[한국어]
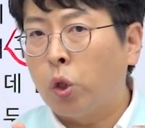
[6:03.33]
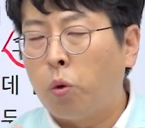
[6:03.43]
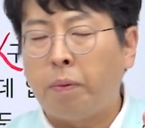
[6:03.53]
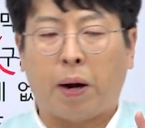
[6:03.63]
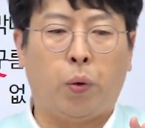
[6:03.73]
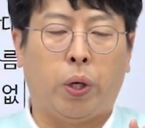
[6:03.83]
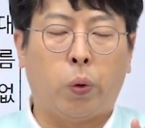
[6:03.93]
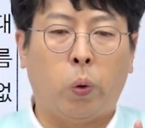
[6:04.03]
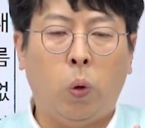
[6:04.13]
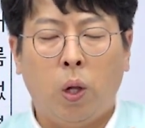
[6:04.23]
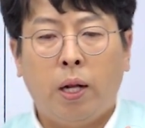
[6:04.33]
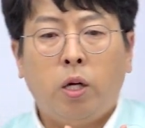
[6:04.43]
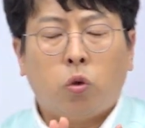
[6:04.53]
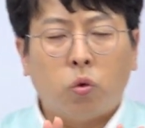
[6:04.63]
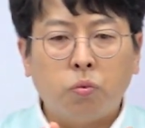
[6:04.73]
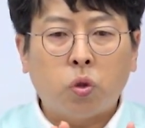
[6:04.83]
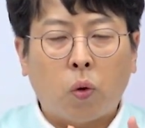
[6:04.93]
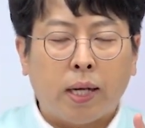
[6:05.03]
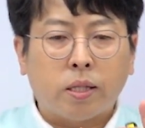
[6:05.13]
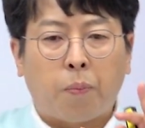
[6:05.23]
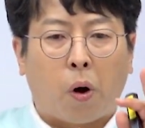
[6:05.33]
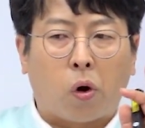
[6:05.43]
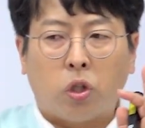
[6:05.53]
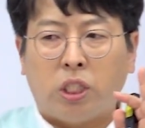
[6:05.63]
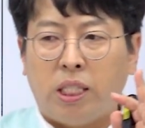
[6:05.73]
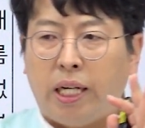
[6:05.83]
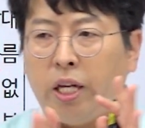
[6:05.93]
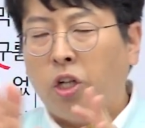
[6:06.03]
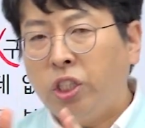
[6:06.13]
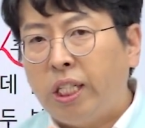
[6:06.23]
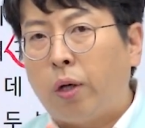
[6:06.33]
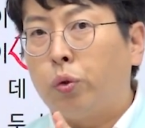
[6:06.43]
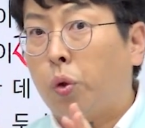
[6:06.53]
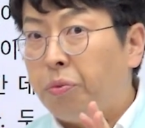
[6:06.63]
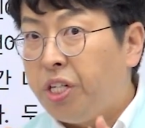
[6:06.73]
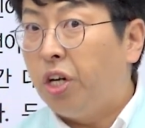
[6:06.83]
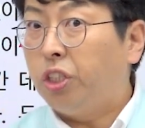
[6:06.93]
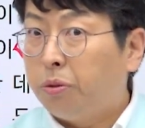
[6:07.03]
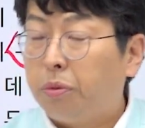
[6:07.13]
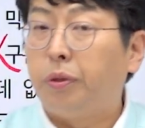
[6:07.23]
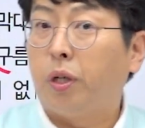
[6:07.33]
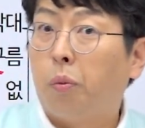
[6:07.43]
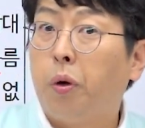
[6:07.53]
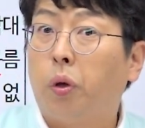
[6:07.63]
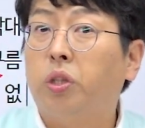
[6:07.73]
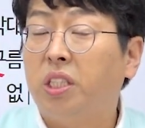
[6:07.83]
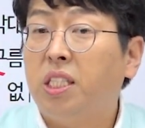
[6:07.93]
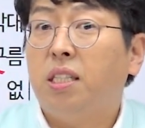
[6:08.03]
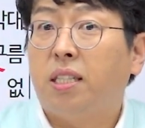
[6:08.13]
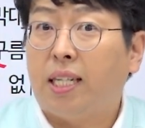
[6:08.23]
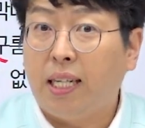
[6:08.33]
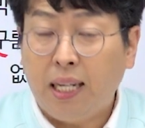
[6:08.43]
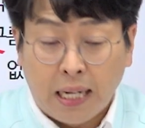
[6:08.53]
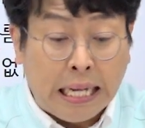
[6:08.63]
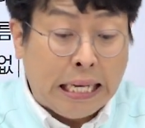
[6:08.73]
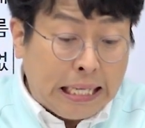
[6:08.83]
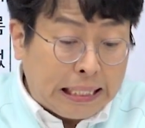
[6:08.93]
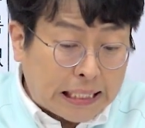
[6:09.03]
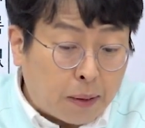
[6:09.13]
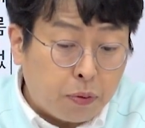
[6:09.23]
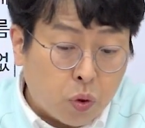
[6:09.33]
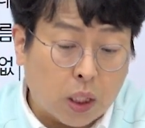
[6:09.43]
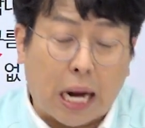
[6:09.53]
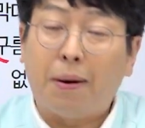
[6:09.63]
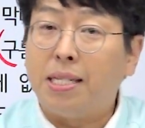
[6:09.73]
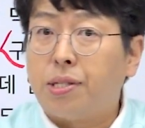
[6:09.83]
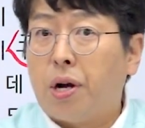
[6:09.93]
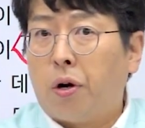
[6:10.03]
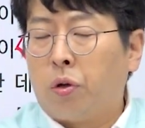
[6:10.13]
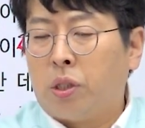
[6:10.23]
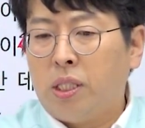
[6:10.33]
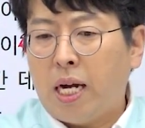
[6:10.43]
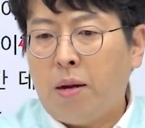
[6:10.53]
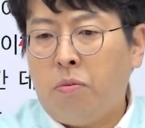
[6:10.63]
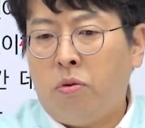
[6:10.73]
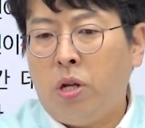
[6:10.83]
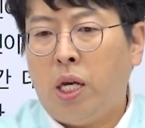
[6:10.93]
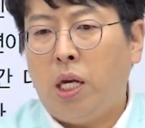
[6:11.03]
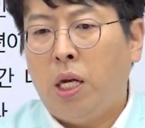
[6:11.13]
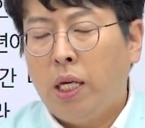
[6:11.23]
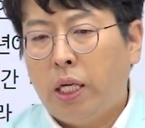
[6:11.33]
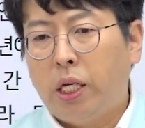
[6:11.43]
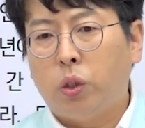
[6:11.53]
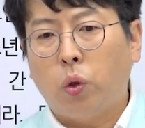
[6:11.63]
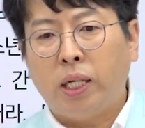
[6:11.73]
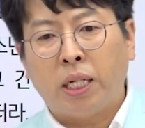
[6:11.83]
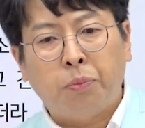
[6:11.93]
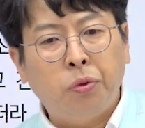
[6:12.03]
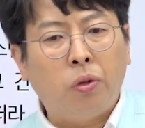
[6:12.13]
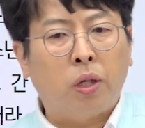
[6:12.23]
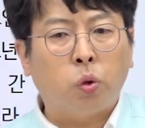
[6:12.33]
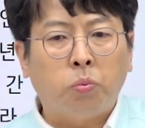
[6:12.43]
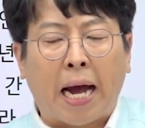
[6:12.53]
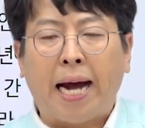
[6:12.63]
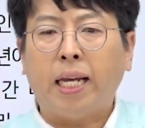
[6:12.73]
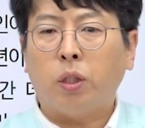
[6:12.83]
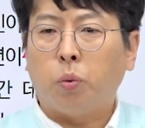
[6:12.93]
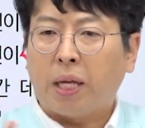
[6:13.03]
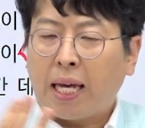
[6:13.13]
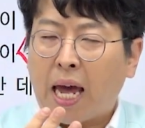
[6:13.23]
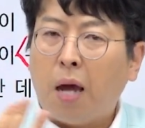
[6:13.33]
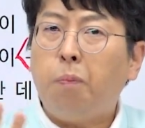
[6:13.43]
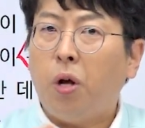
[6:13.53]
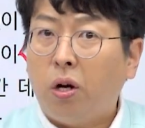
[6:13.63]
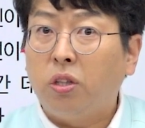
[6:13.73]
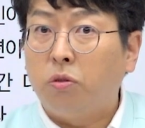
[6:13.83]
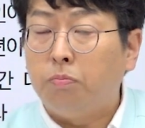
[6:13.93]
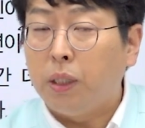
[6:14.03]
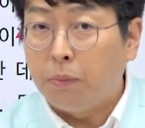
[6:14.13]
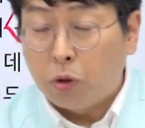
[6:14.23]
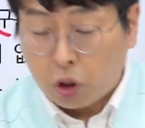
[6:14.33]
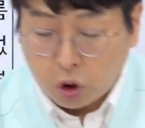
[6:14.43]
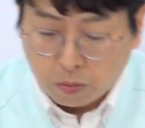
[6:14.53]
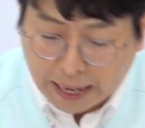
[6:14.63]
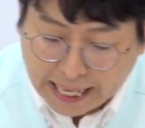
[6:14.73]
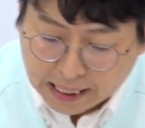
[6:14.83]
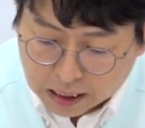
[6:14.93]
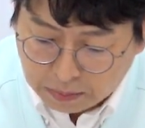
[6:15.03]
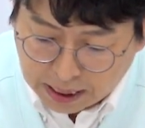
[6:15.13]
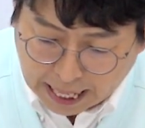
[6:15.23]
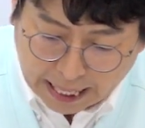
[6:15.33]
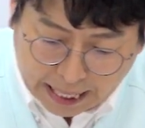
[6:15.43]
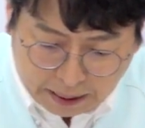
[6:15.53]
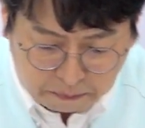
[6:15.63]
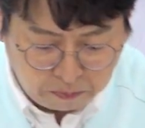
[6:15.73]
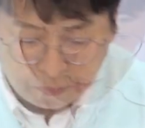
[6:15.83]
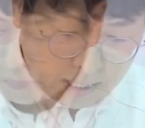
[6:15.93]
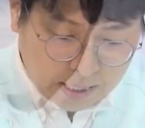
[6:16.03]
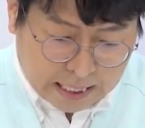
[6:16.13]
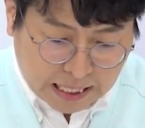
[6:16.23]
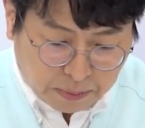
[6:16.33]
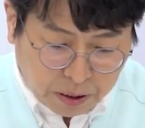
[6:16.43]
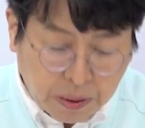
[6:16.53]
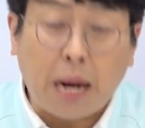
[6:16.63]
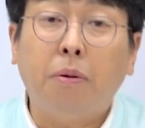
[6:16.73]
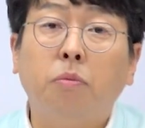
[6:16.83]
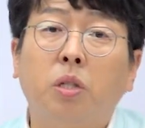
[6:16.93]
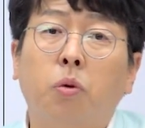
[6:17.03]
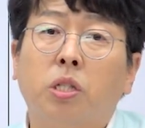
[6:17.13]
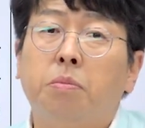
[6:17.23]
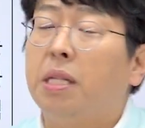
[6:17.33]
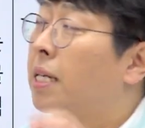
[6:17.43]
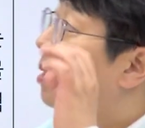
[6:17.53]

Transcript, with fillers: 도움을 받고 있고 꿈속에서 벌어진 일이 현실하고 조금 이어지는 부분이 있고 뭐 이런 특징들이 작품 속에 나와 있어요. 그리고 등장인물이 기존의 작품들과는 조금 다르게 좀 이렇게 개입되어 있는 인물들이 좀 많이 있습니다. 자, 34번 문제 보겠습니다.